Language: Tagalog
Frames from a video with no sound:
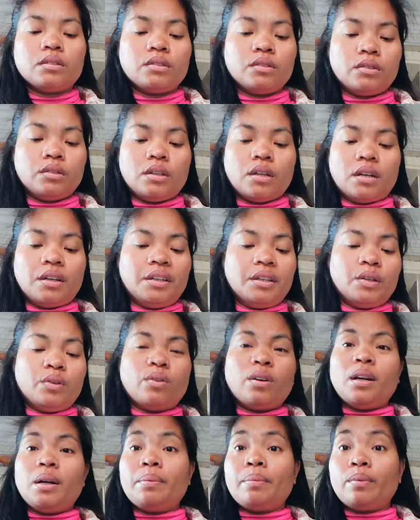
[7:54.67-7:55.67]
So, yan. Hindi
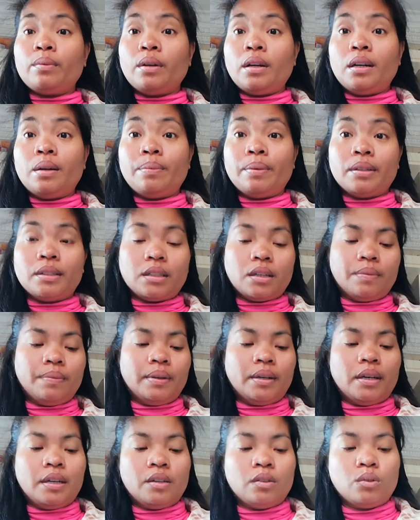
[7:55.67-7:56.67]
ko alam kung lalabas
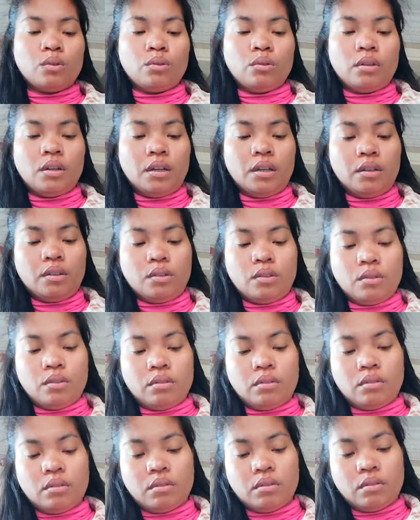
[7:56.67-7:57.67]
kami guys today. So,
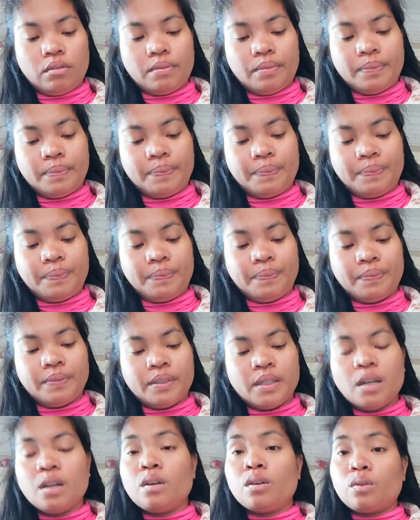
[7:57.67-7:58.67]
uh,
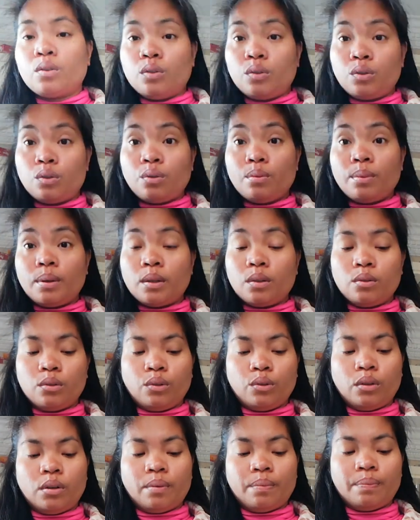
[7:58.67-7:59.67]
gusto ko
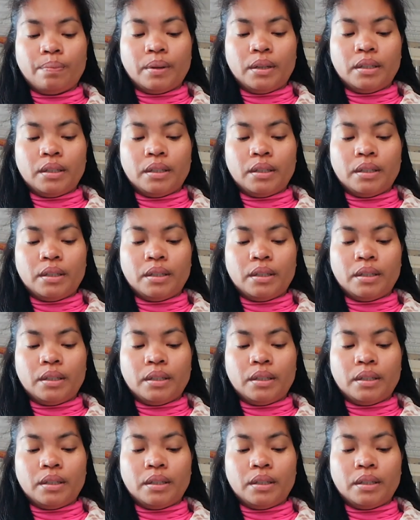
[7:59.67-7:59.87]
magluto ng